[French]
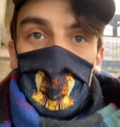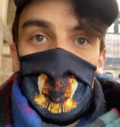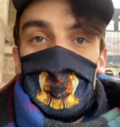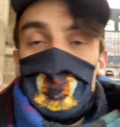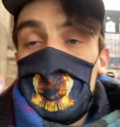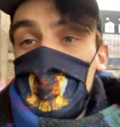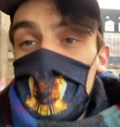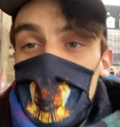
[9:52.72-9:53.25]
Euh, c'est
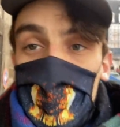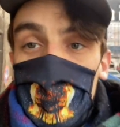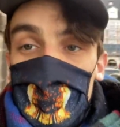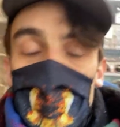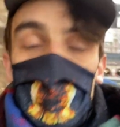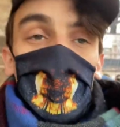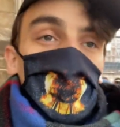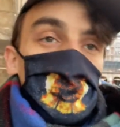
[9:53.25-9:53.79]
en lien avec le
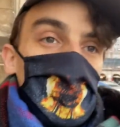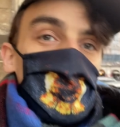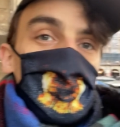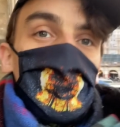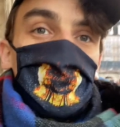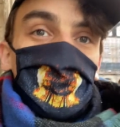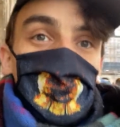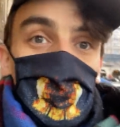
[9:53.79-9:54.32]
Festival
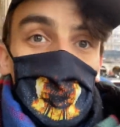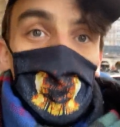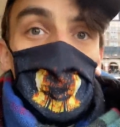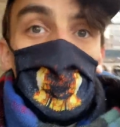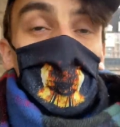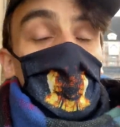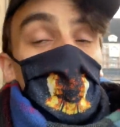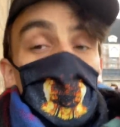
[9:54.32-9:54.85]
Impatience puisque
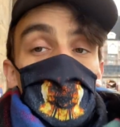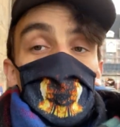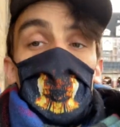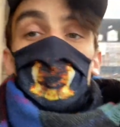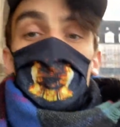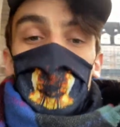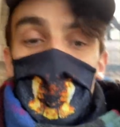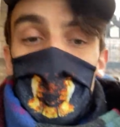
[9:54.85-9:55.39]
je vais
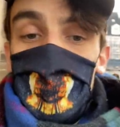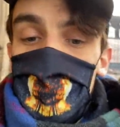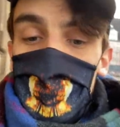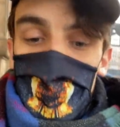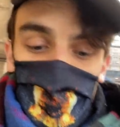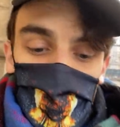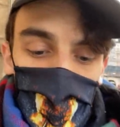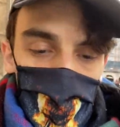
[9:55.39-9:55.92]
vous parler de
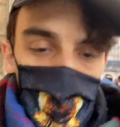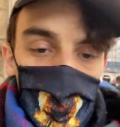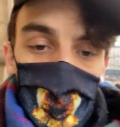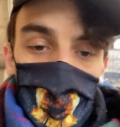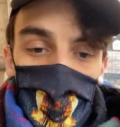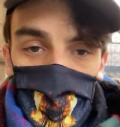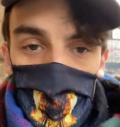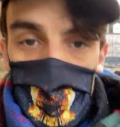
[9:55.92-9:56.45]
Lisa
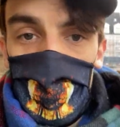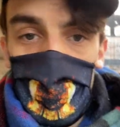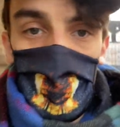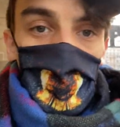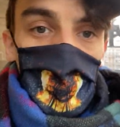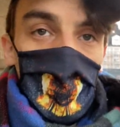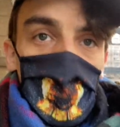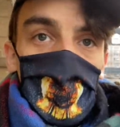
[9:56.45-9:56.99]
Guez,
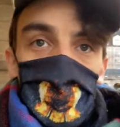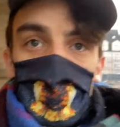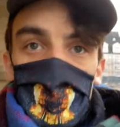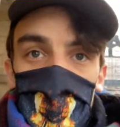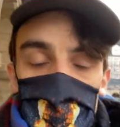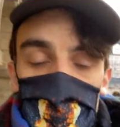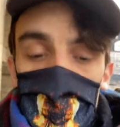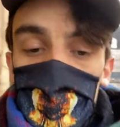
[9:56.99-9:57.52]
Lisa
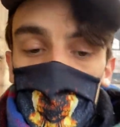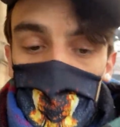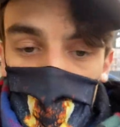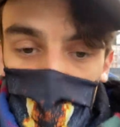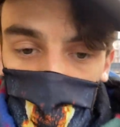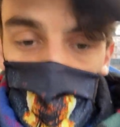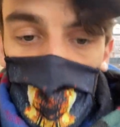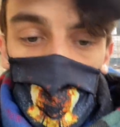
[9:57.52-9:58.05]
Guez qui avait
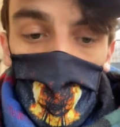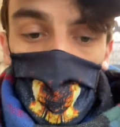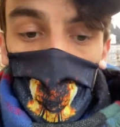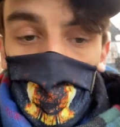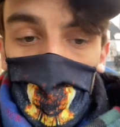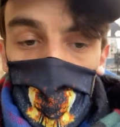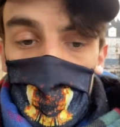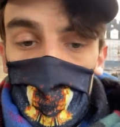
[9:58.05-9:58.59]
gagné,
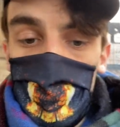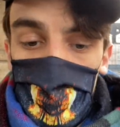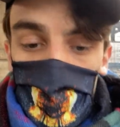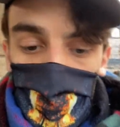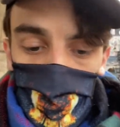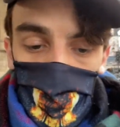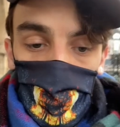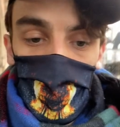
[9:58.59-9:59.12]
remporté le prix
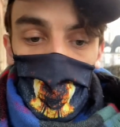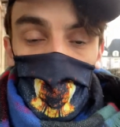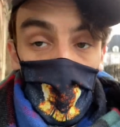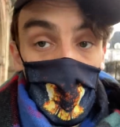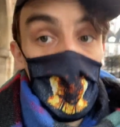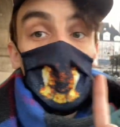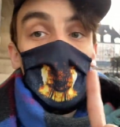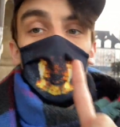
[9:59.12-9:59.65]
du jury
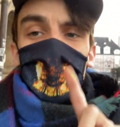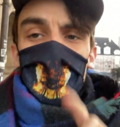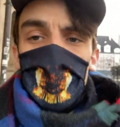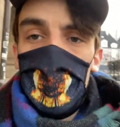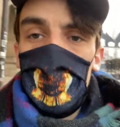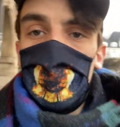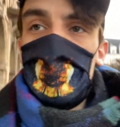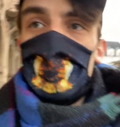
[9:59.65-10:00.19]
et
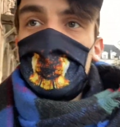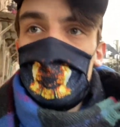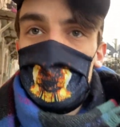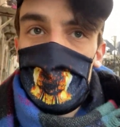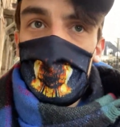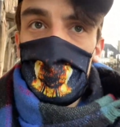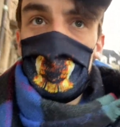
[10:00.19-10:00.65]
le prix des lycéens